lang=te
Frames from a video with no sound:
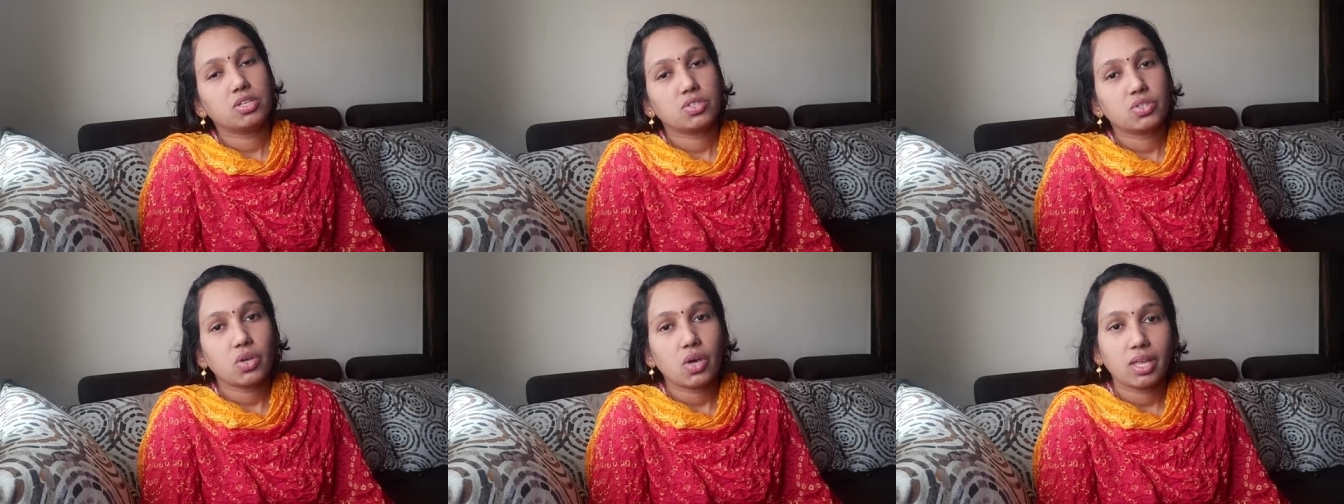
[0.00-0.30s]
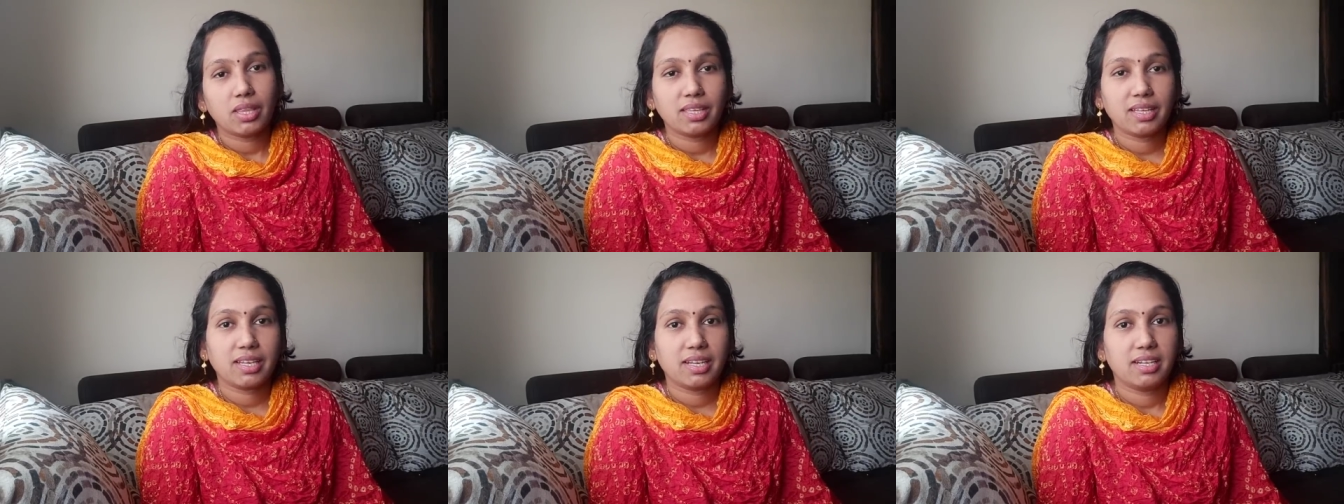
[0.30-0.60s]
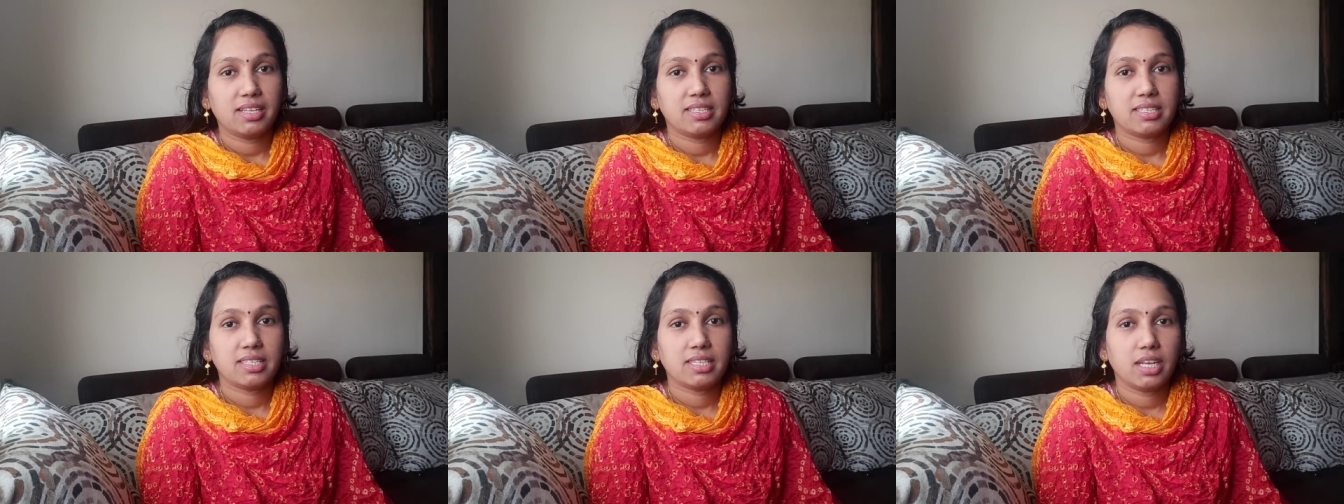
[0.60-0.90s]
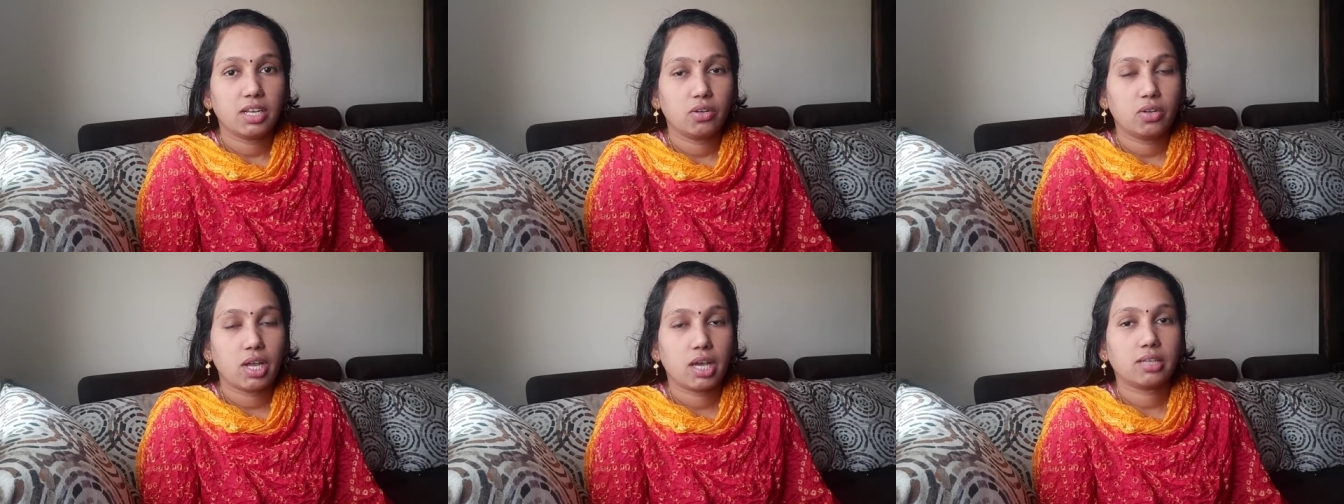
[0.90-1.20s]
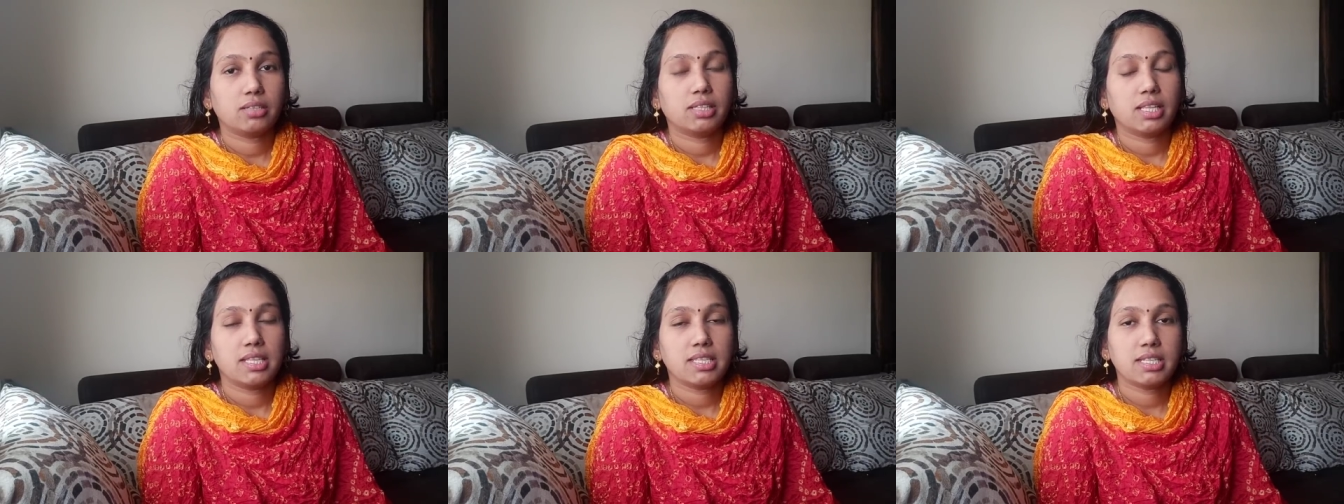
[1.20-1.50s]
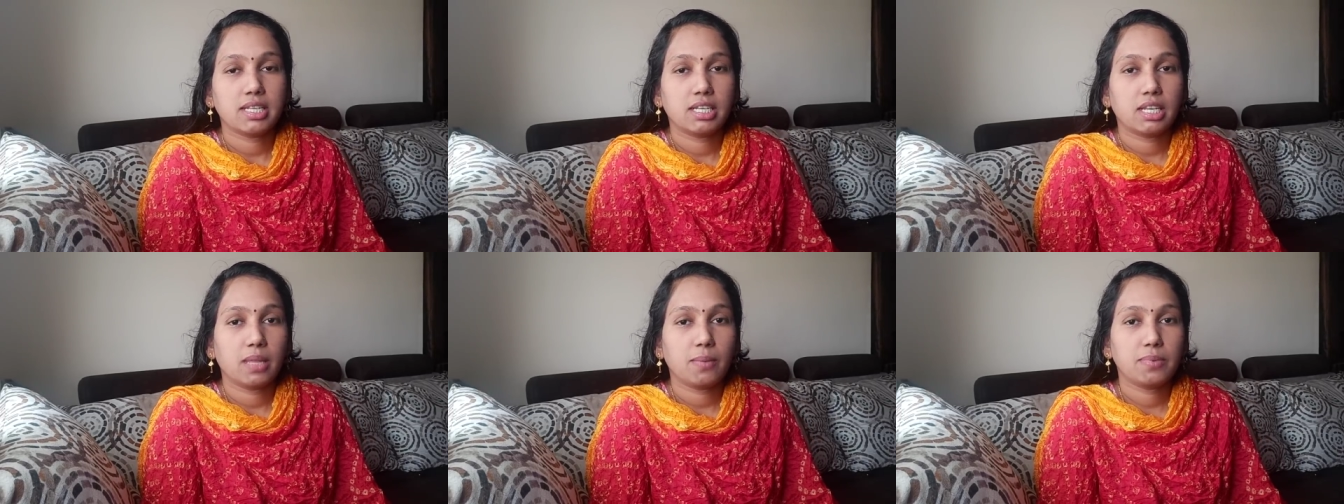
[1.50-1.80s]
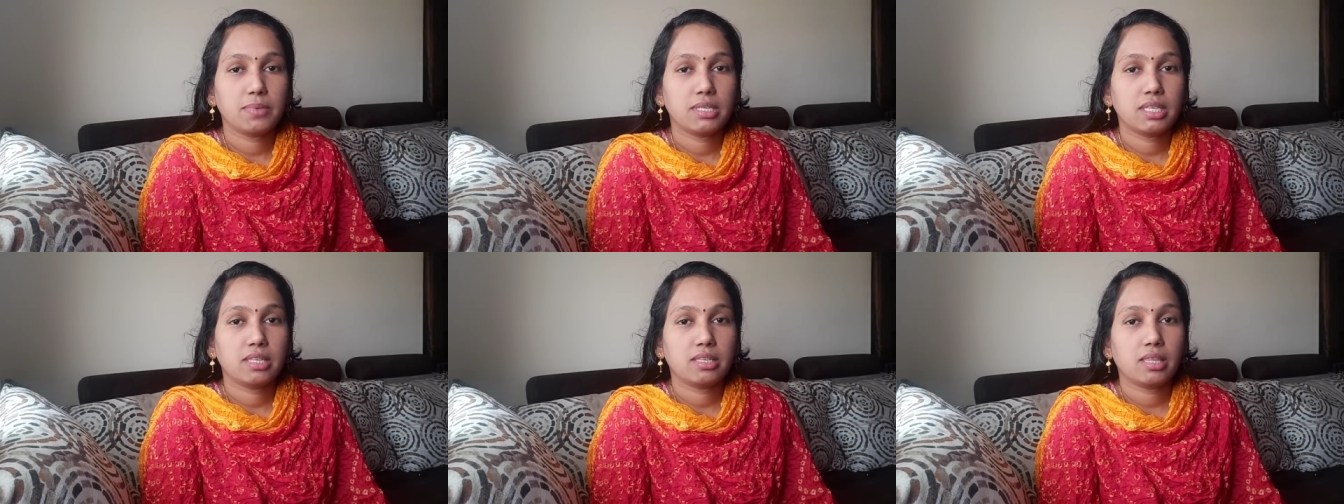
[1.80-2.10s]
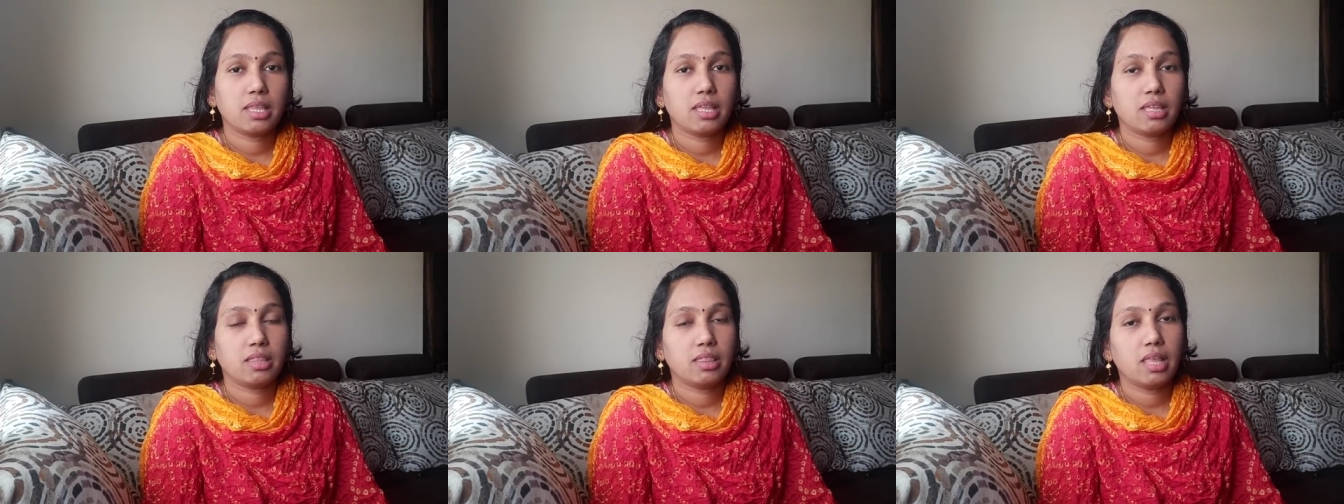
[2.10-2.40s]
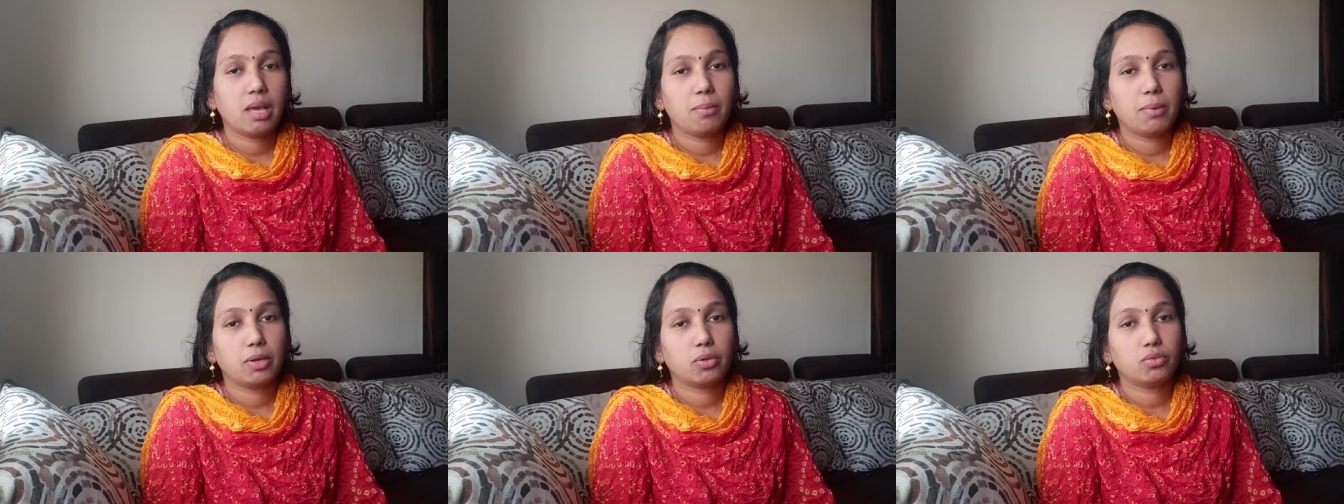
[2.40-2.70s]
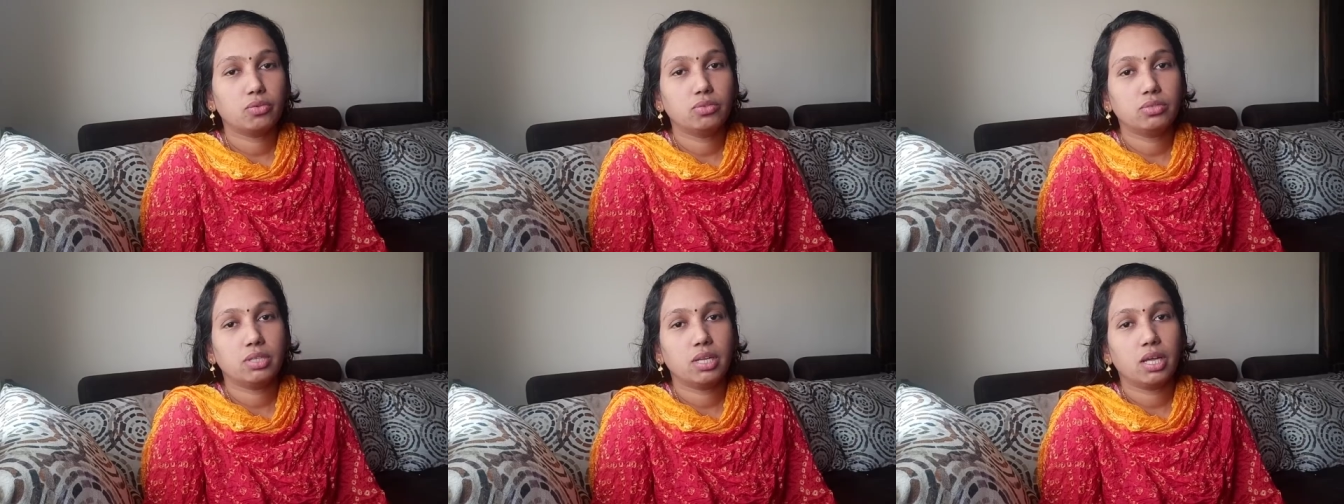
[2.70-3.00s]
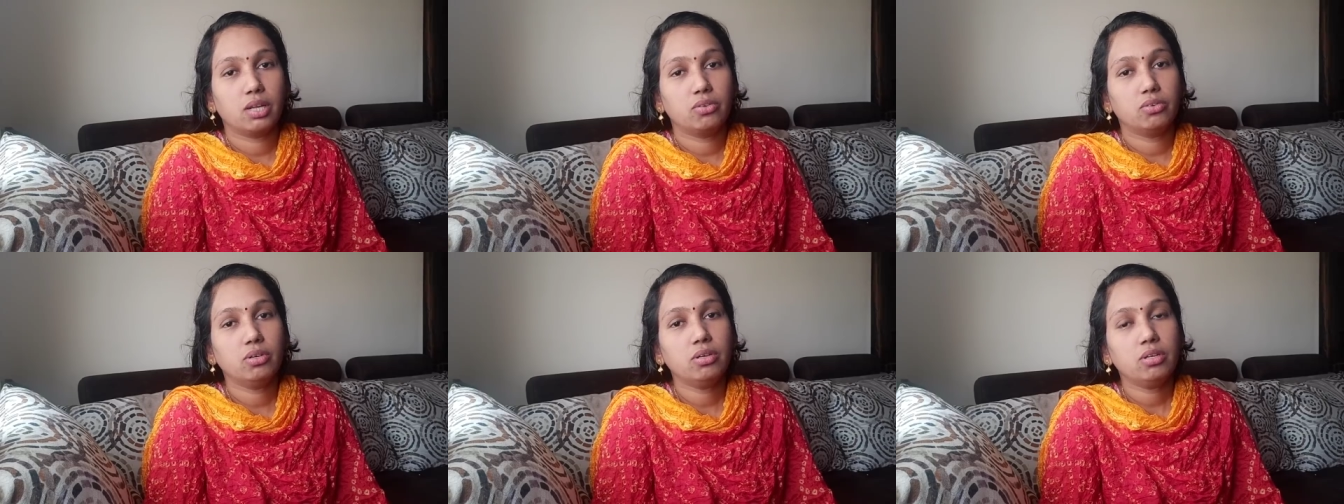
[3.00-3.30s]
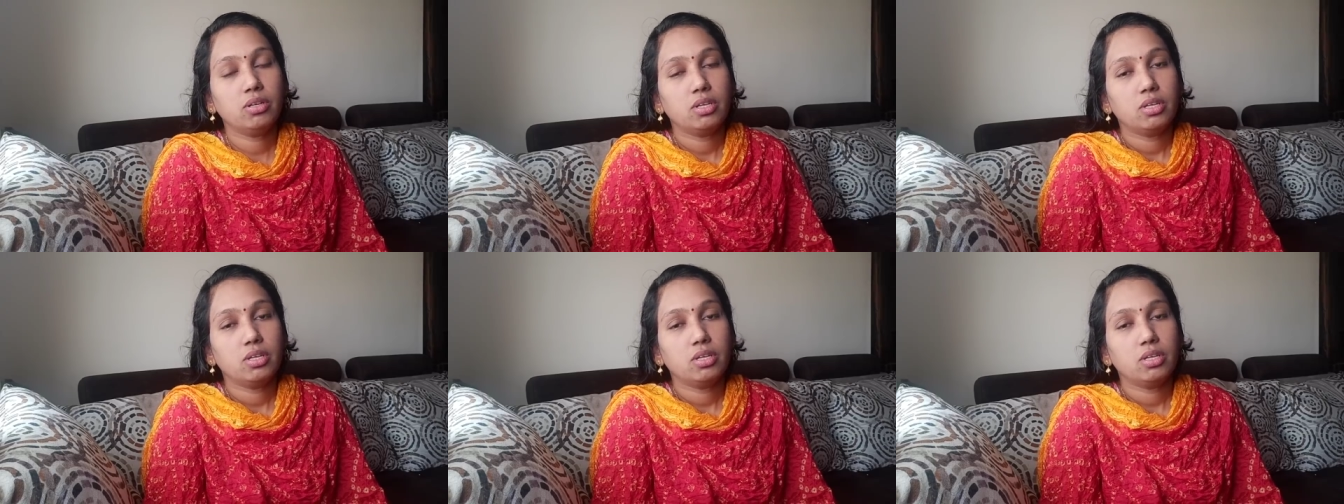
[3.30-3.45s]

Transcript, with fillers: సో అందుకనేసి నేను నాకు తెలిసిన టిప్స్ అయితే ఇద్దాం అనుకుంటున్నాను